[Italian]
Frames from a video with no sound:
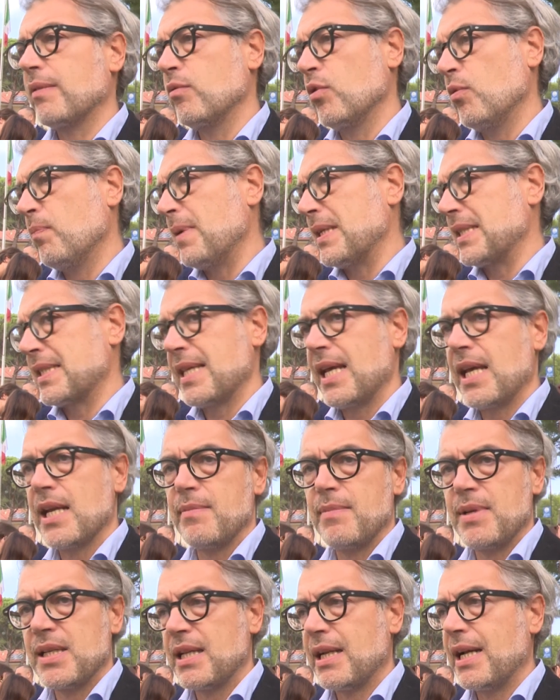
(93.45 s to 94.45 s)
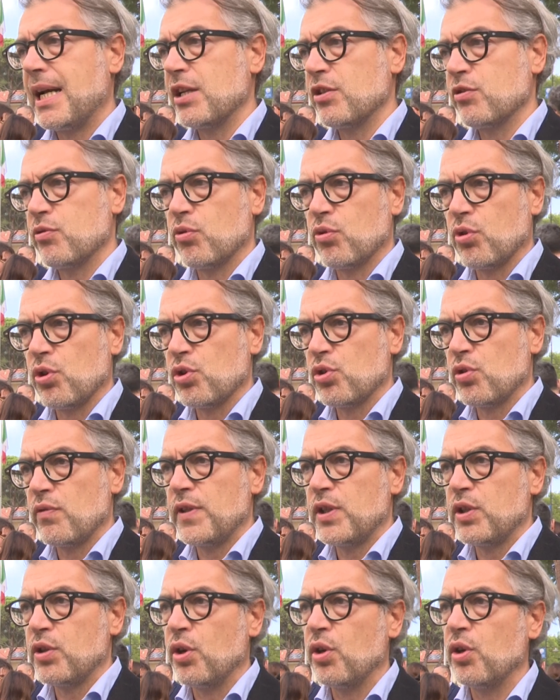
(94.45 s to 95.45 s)
non passare magari su Corso
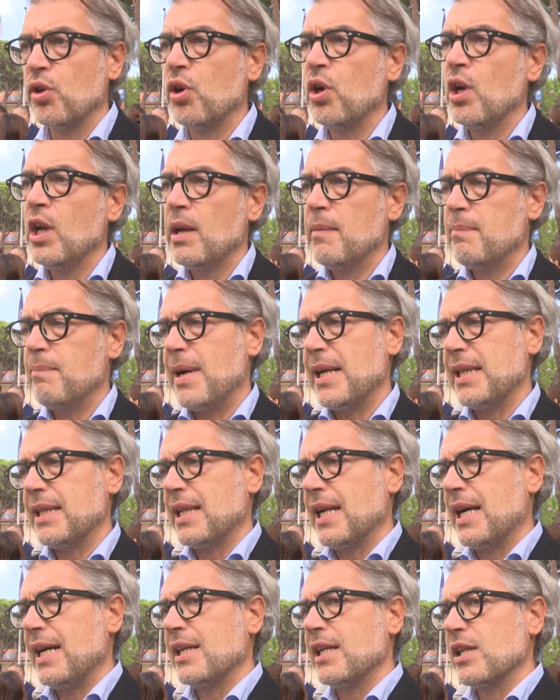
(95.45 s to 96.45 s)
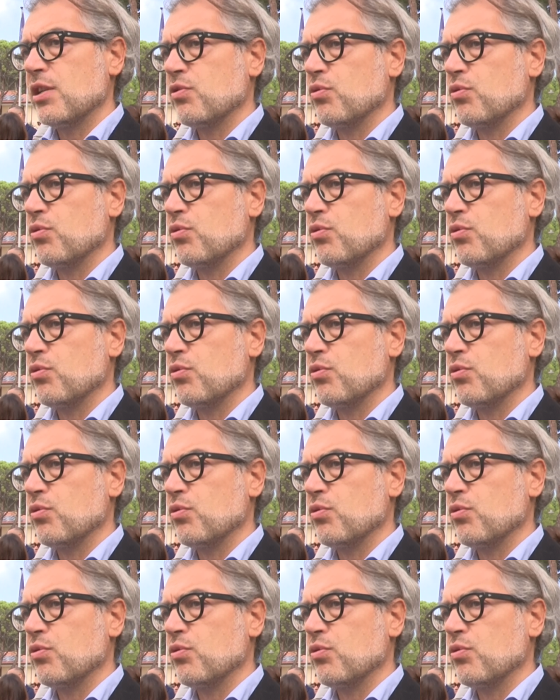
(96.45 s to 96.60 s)
Vittorio ma andare